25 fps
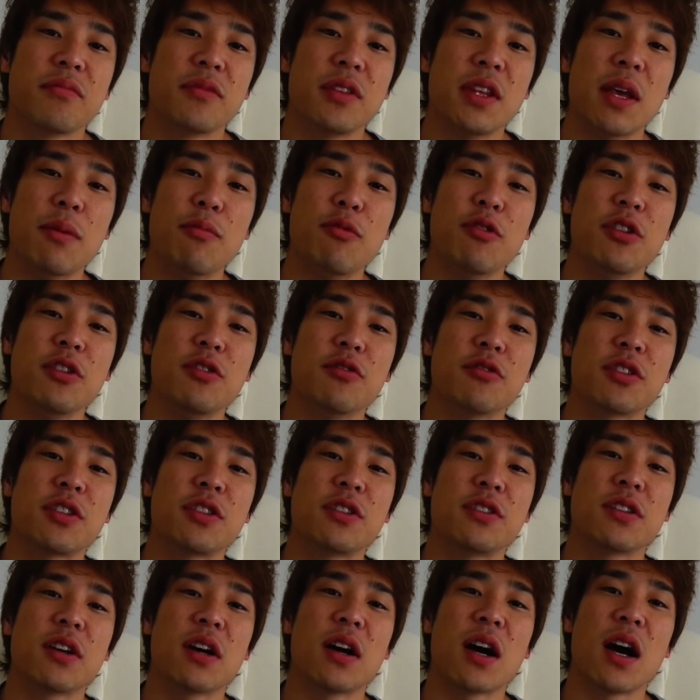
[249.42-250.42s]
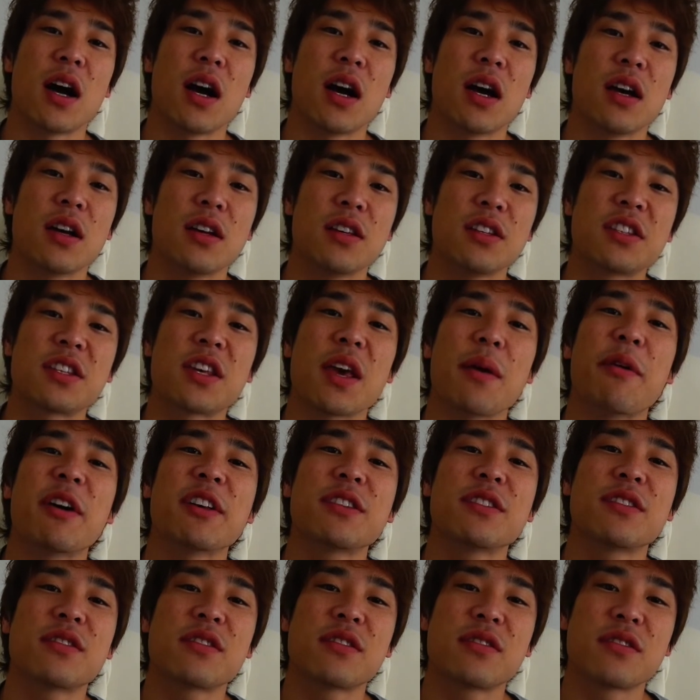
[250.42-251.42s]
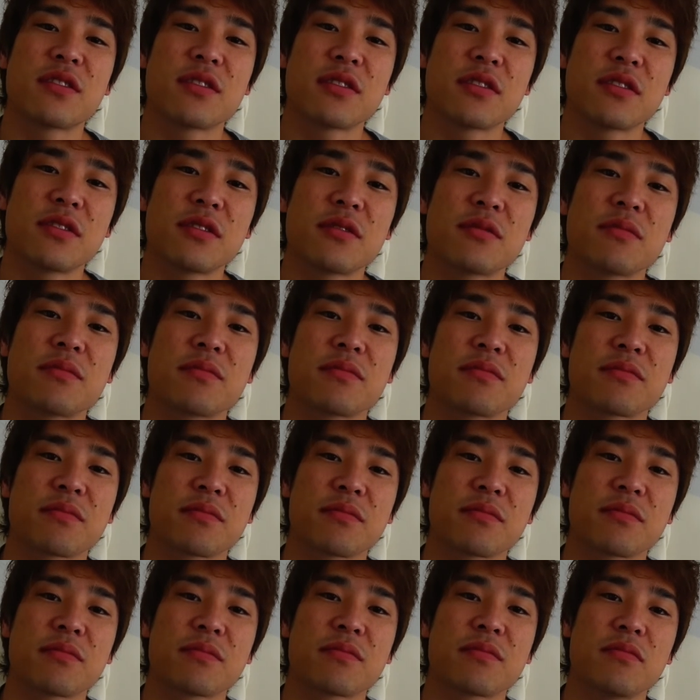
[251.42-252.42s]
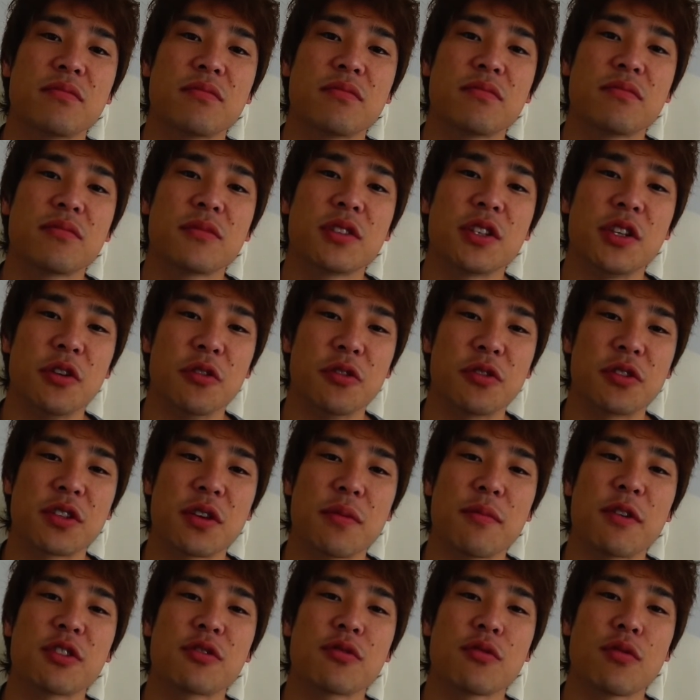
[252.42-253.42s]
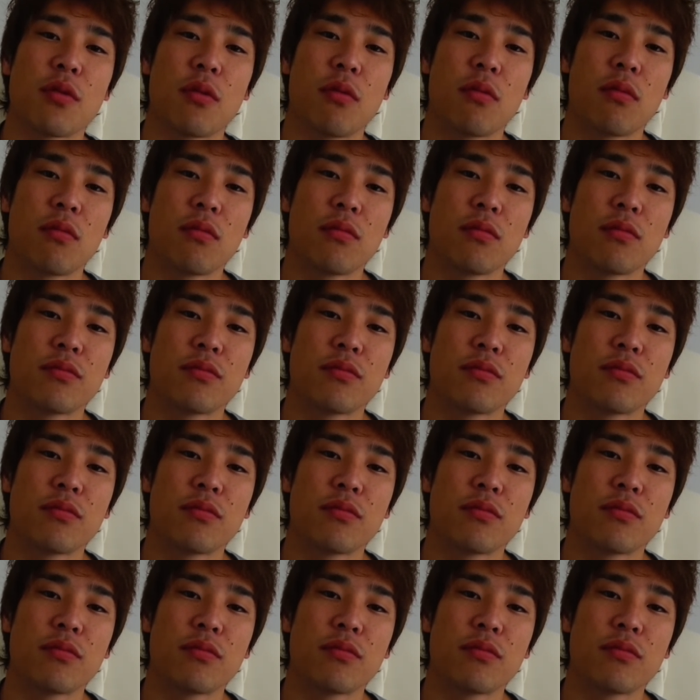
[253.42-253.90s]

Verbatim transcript: 眠りの質がしけます気をつけましょう